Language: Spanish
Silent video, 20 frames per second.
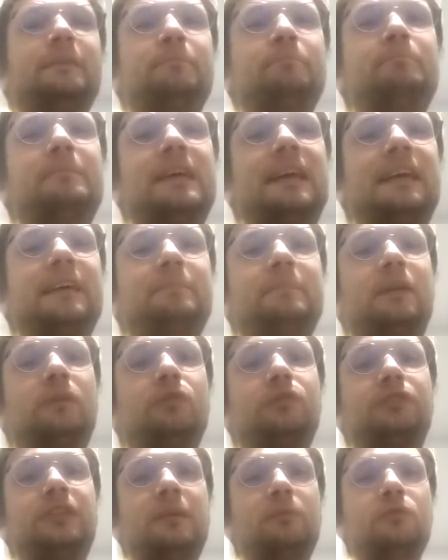me, me
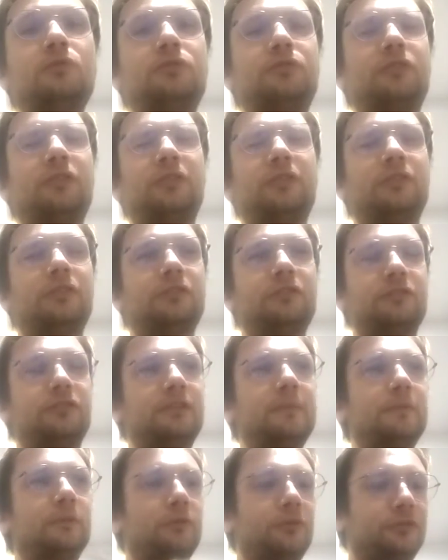gusta mucho, no, no
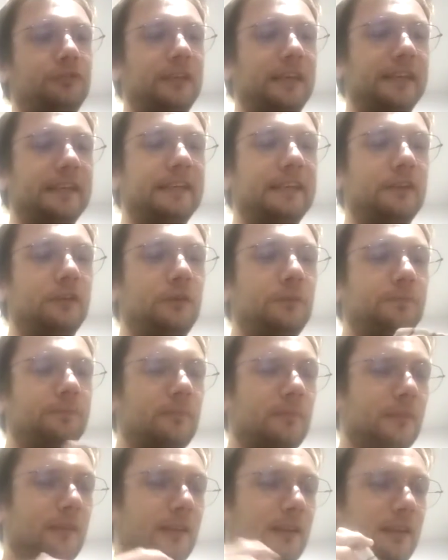sé, me gustaría, ¿no?
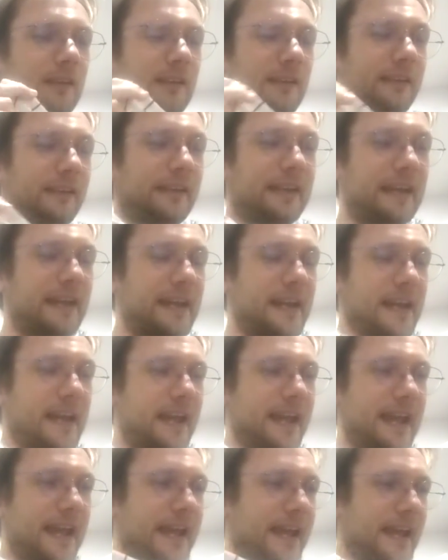
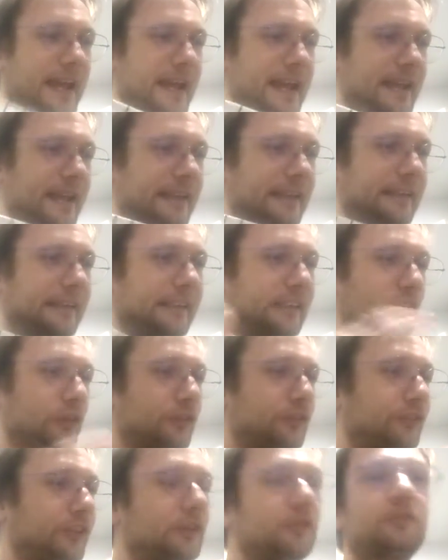Eh, no
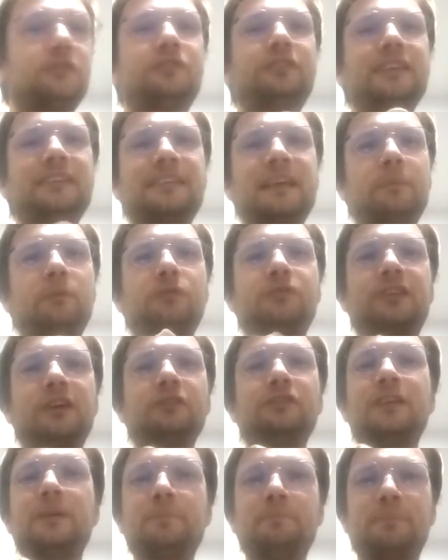sé, no sé, está
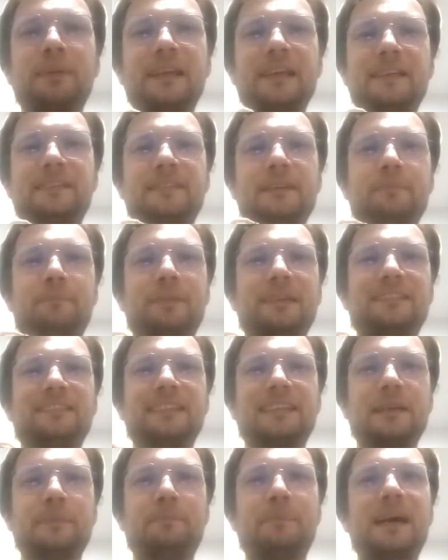buscando empresas, empresas
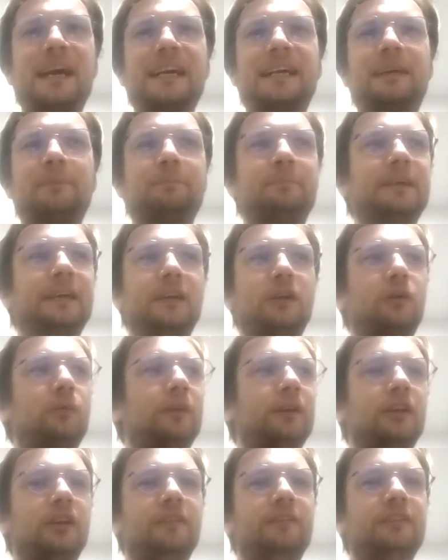que pagan, pero
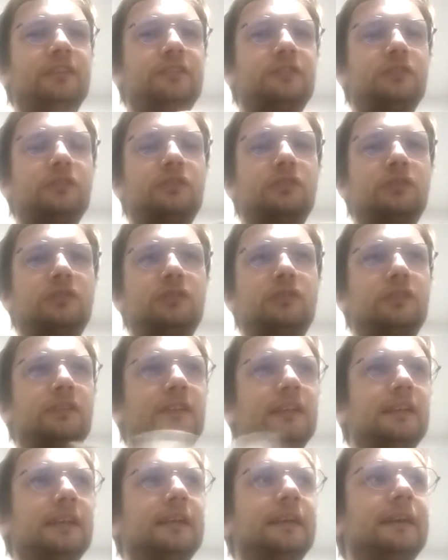bueno, he visto
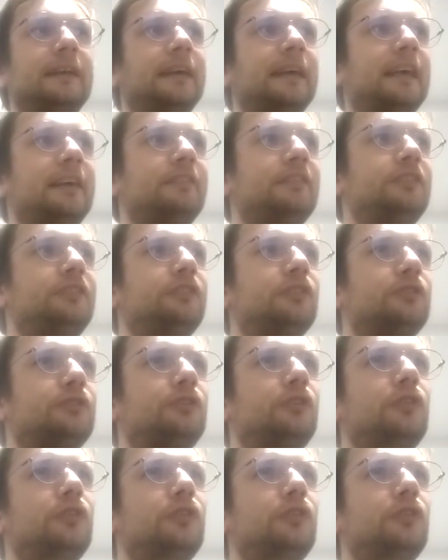He visto